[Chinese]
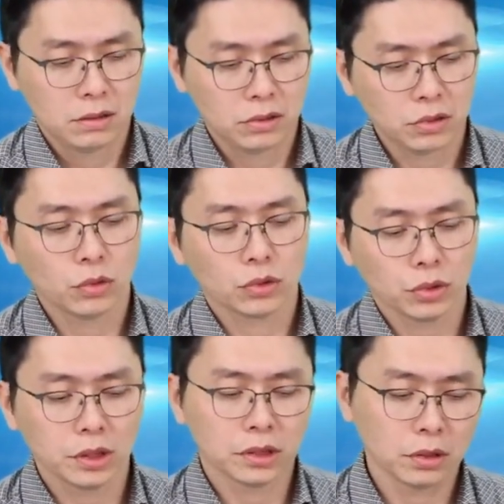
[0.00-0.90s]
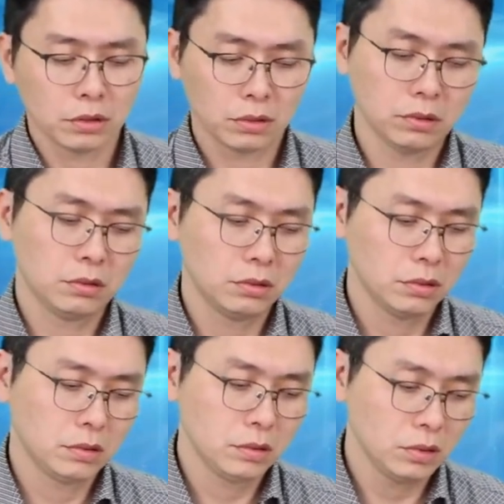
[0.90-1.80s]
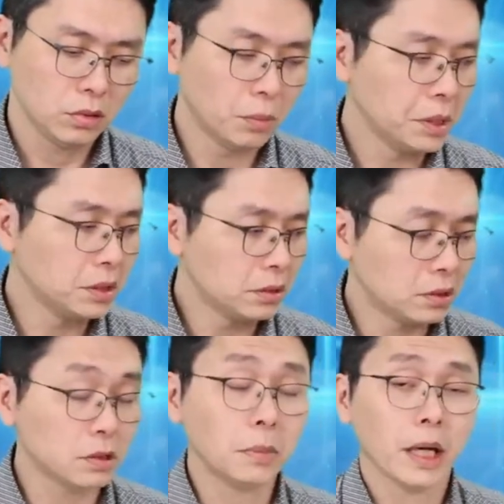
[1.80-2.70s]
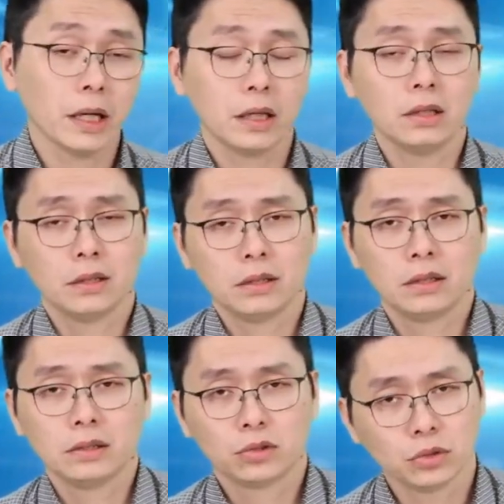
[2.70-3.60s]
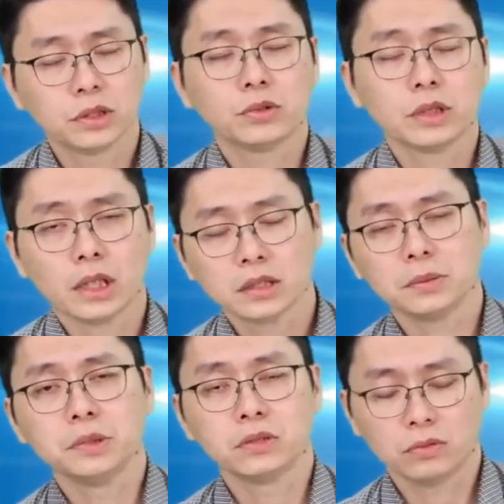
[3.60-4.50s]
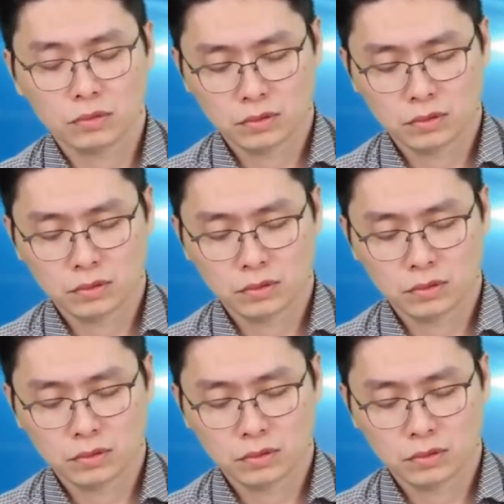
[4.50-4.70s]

就是我说的，我们只买数字最强的精明股。